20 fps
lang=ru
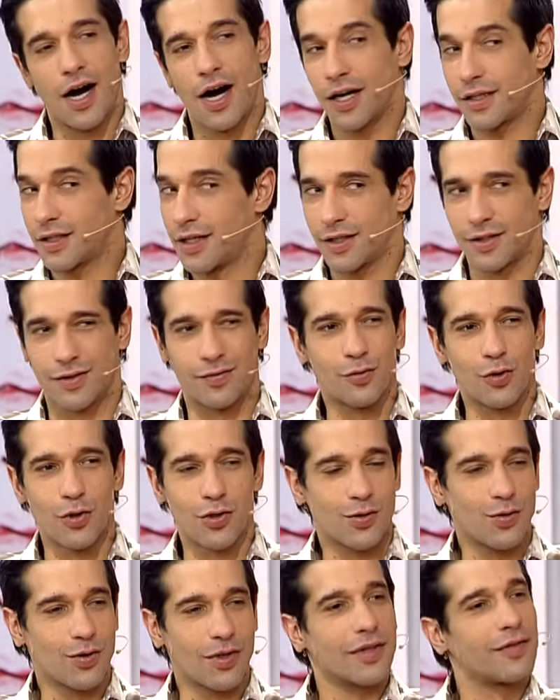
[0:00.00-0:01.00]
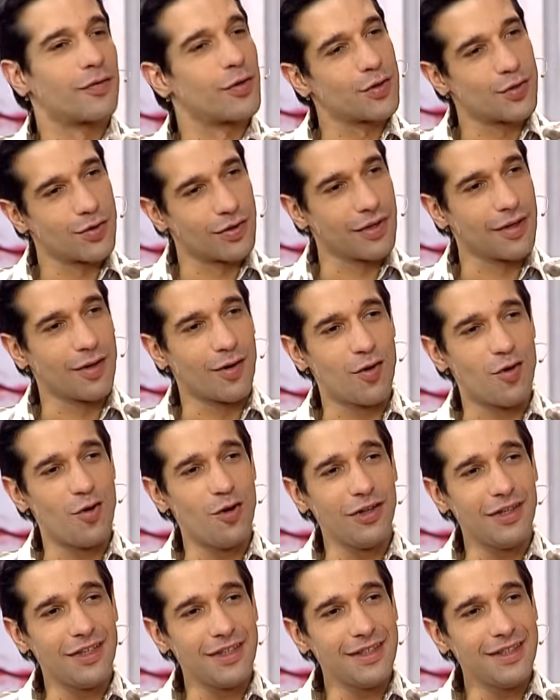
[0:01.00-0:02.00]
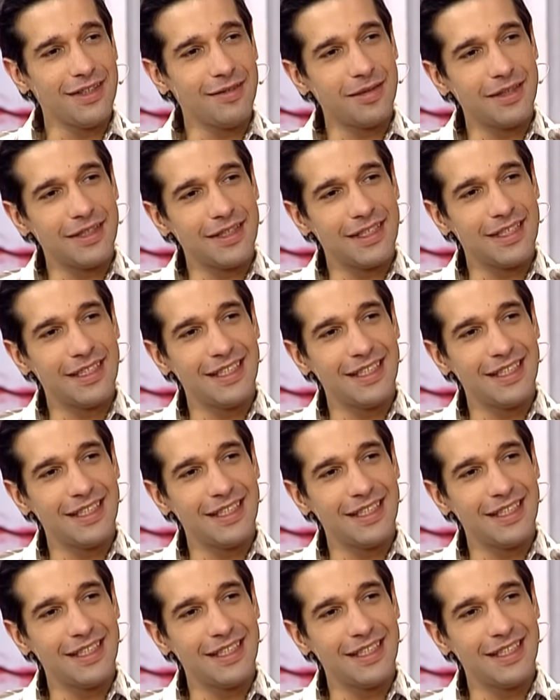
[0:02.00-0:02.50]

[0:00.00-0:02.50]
не а буду. А как двое суток? Двое суток голода? Я вам сейчас